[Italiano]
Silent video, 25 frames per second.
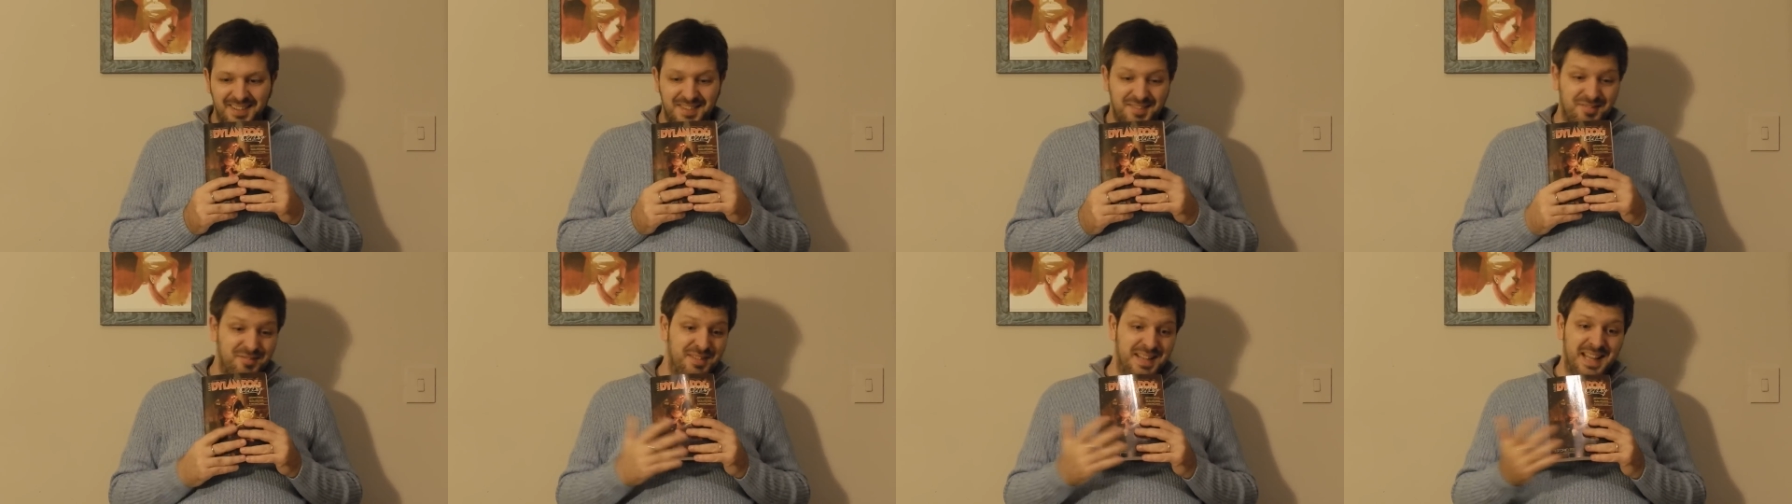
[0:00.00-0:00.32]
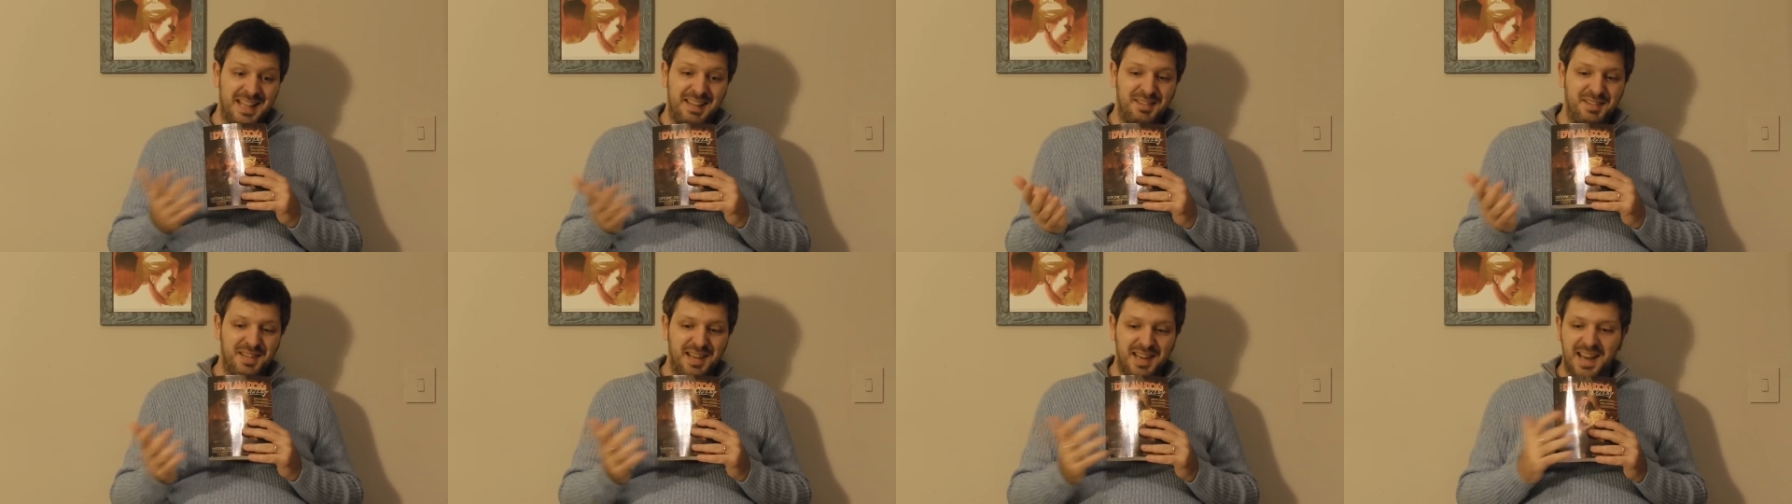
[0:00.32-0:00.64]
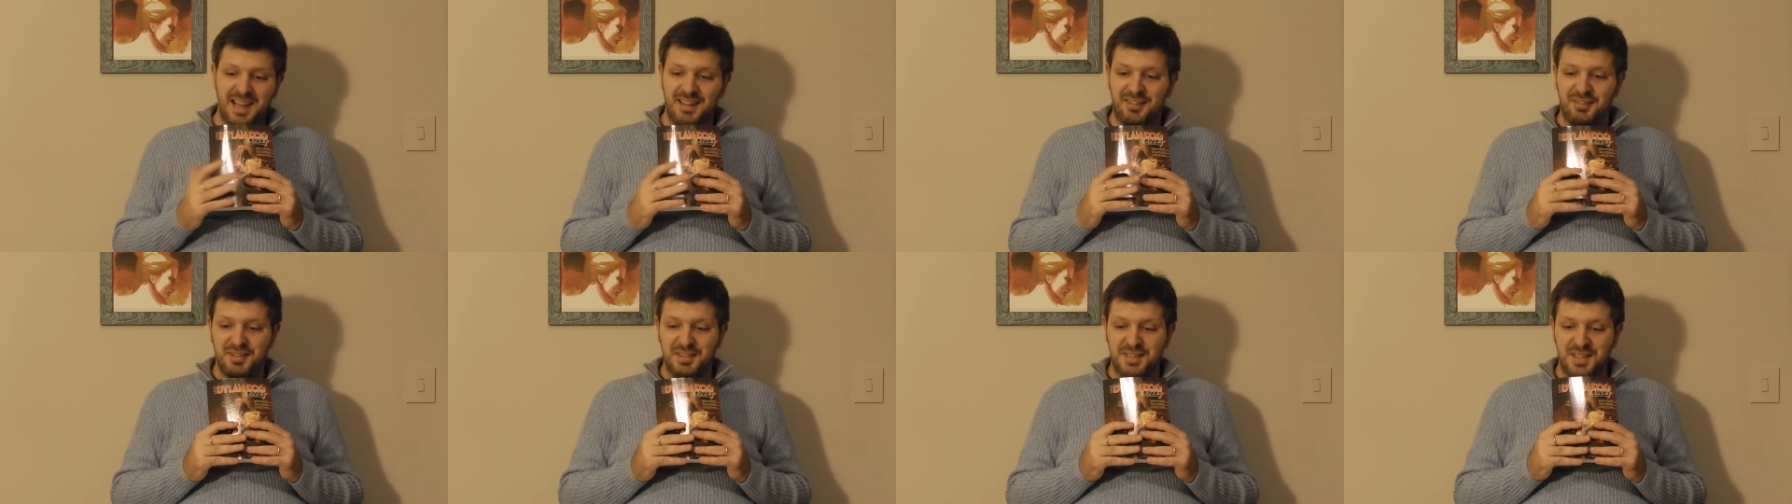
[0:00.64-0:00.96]
no, scusate se il
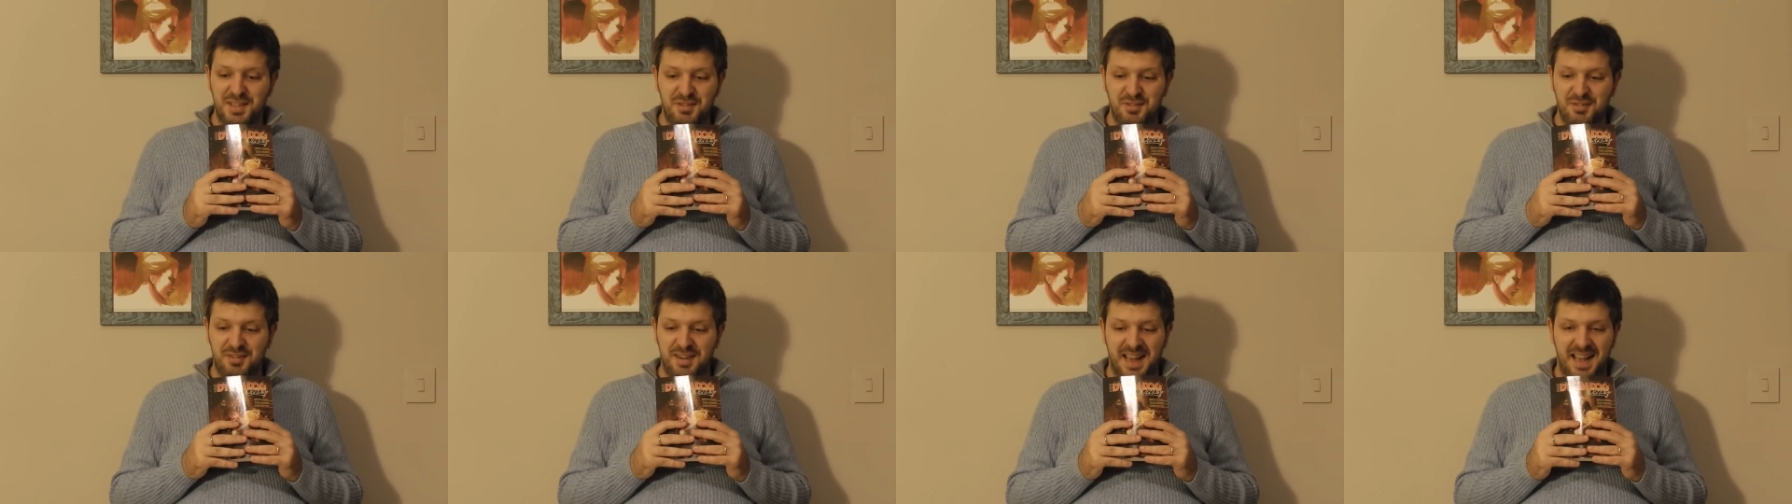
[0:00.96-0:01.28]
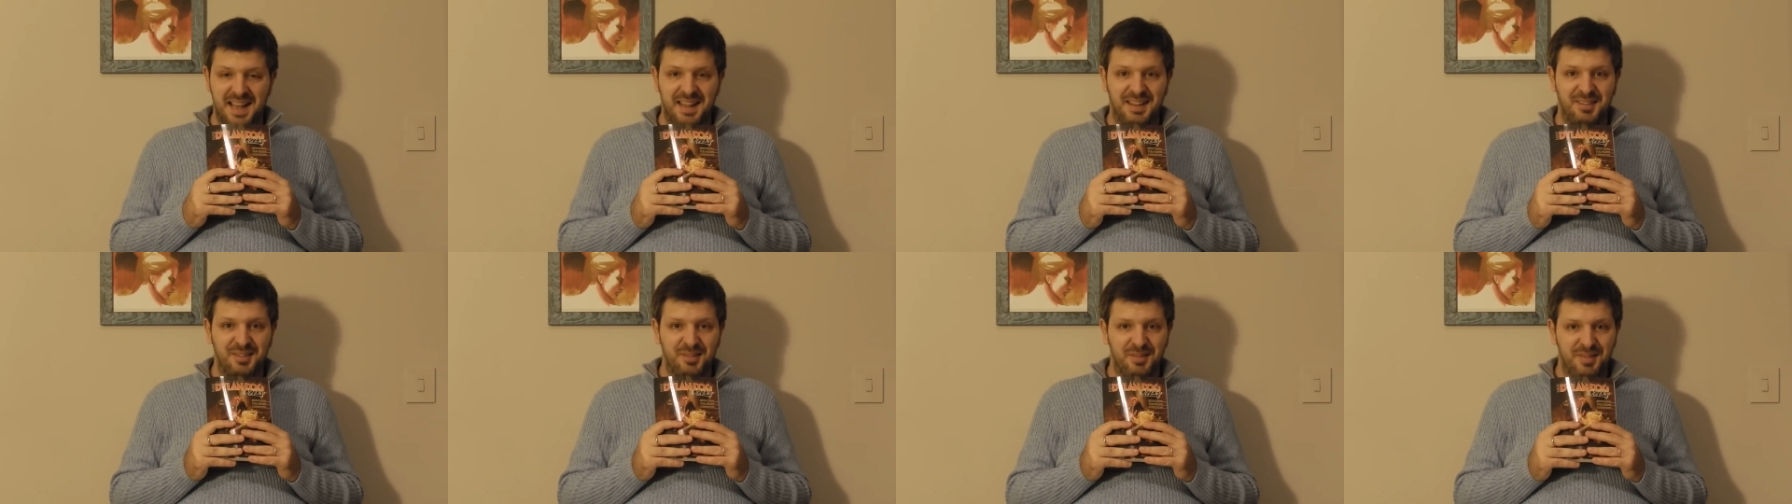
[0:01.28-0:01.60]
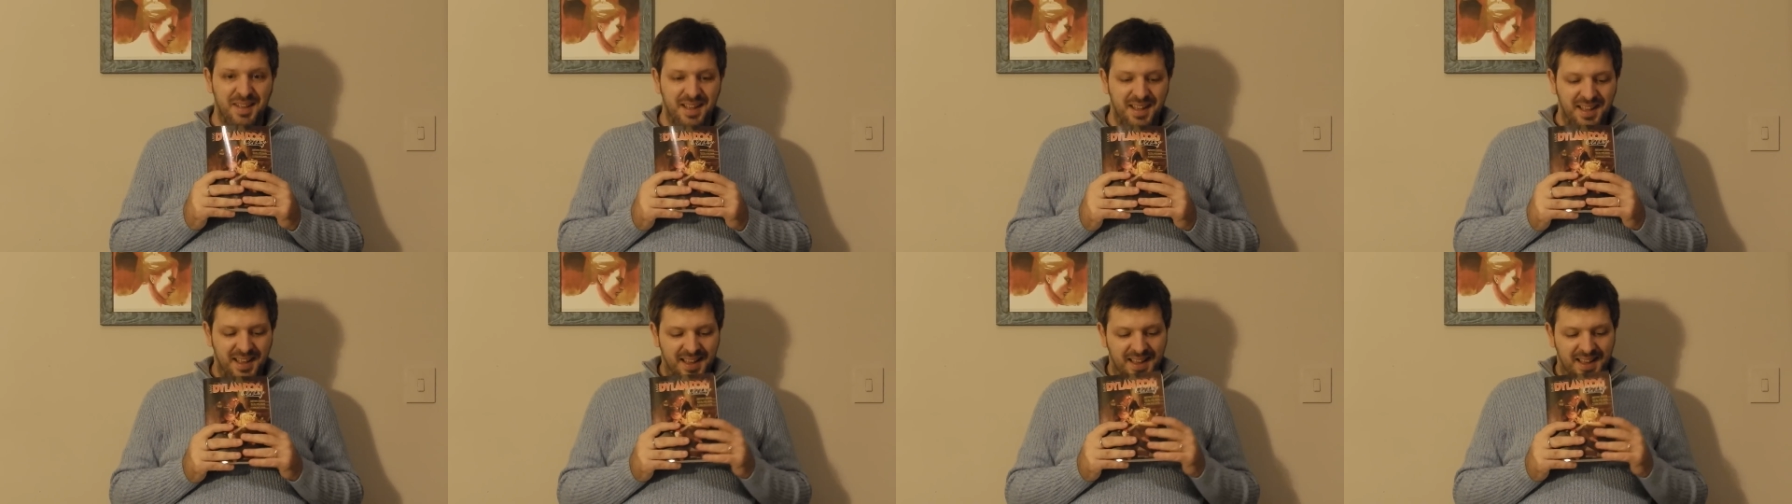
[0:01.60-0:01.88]
gatto che sta giocando.